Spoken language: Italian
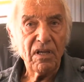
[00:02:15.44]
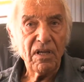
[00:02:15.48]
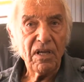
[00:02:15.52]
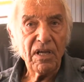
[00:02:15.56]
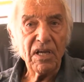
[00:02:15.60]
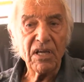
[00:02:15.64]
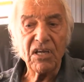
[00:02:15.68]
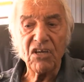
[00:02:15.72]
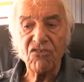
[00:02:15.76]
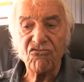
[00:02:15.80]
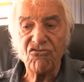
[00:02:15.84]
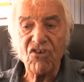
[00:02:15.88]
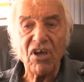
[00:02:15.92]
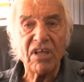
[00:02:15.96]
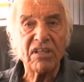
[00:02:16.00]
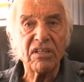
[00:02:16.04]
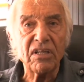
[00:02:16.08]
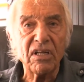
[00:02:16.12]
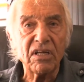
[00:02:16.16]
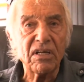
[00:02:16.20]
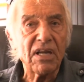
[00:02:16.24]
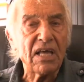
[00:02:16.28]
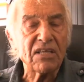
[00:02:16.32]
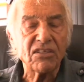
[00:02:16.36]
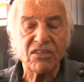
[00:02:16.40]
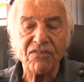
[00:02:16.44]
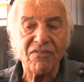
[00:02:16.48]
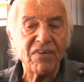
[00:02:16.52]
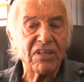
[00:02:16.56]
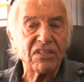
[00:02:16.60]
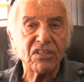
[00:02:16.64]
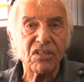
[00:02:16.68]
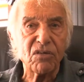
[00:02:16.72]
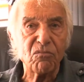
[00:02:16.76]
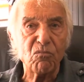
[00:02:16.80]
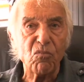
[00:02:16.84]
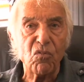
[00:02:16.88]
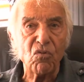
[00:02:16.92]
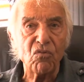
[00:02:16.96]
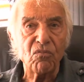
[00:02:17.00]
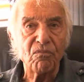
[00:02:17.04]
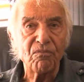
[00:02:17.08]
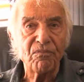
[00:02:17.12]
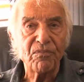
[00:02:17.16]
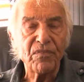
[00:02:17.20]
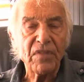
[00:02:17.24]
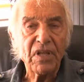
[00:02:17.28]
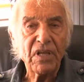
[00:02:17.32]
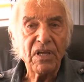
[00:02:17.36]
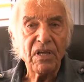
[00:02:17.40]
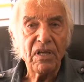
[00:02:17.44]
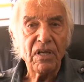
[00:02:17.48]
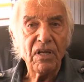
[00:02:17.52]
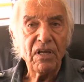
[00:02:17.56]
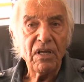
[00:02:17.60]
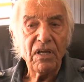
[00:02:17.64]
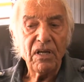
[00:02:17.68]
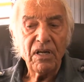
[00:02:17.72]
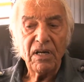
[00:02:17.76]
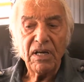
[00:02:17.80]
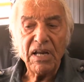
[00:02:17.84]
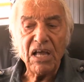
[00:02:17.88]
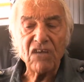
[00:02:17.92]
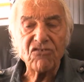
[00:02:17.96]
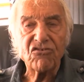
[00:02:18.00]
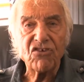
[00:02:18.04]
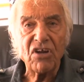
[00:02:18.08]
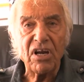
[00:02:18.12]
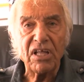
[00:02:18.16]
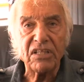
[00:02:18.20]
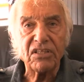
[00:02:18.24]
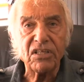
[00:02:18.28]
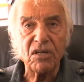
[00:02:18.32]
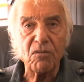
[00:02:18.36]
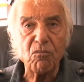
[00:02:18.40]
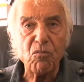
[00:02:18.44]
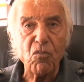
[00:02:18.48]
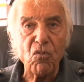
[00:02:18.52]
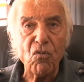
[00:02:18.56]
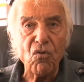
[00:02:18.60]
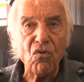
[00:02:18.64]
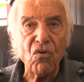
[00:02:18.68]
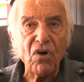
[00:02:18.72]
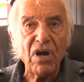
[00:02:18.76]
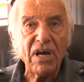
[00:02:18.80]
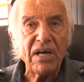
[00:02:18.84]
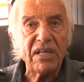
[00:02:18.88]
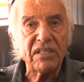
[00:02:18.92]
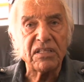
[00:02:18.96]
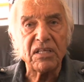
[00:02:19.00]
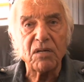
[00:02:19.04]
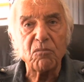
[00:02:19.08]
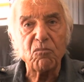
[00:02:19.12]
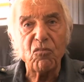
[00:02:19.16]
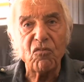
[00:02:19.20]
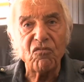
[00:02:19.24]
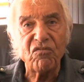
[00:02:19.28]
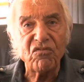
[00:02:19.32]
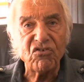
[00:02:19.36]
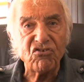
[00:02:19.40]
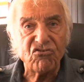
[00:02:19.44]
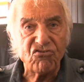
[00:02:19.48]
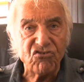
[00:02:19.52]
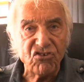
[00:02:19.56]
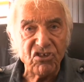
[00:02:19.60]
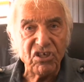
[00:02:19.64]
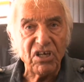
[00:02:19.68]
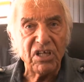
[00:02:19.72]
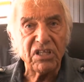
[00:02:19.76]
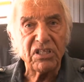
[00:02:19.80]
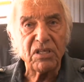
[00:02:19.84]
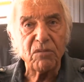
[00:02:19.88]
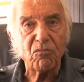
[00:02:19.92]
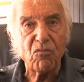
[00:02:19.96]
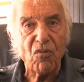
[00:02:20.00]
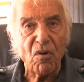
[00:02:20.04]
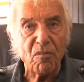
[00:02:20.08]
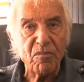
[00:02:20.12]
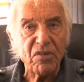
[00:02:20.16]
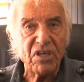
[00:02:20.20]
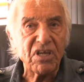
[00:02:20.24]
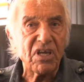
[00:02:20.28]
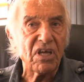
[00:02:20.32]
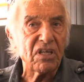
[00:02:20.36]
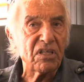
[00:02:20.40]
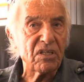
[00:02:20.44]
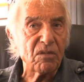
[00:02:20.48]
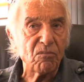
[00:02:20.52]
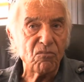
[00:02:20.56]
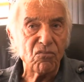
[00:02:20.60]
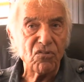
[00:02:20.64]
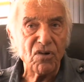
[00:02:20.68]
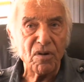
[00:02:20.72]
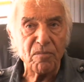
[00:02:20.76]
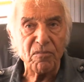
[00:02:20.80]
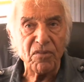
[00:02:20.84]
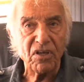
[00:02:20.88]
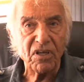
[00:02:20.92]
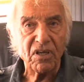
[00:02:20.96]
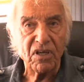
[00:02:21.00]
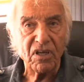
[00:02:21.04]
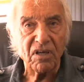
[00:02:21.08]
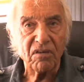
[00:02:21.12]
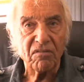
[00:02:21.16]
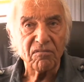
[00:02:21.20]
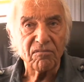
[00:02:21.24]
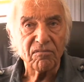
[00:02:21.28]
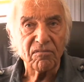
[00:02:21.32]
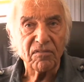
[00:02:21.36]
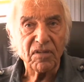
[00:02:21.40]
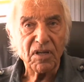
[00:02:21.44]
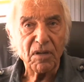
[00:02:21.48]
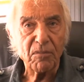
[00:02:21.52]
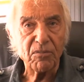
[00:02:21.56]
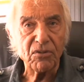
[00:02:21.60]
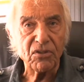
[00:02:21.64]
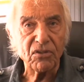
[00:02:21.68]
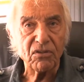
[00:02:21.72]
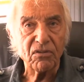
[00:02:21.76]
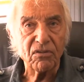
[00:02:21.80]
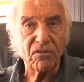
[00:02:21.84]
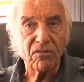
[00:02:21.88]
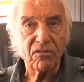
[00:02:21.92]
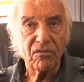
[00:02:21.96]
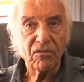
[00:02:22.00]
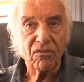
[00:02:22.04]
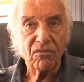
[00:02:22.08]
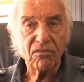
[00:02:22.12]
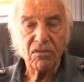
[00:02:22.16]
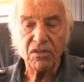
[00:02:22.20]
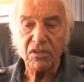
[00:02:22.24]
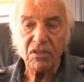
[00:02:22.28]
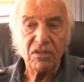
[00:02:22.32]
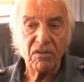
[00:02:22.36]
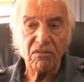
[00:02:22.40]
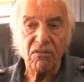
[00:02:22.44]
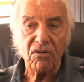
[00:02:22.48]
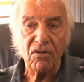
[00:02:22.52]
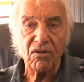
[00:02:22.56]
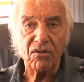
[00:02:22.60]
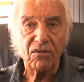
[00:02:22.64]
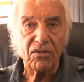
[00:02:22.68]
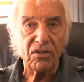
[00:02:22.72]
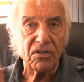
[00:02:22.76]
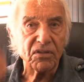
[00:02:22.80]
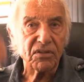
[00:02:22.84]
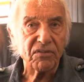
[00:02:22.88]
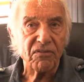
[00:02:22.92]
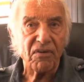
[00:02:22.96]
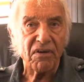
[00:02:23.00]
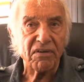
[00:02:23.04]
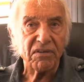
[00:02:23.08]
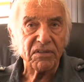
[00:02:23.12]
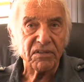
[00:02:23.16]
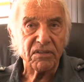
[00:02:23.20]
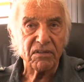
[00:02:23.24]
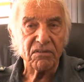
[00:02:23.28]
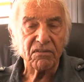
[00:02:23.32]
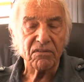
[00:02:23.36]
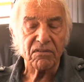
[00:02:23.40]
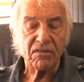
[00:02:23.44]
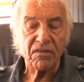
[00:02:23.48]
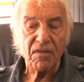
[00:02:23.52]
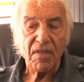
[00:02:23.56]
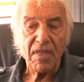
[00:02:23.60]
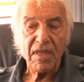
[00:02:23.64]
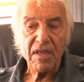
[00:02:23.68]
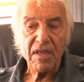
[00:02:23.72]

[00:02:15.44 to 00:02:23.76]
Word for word: E che là si va a tribù. Là c'è la tribù e le tribù vicine, le tribù amiche e le tribù nemiche. Capito? Quindi voglio dire, si va avanti così.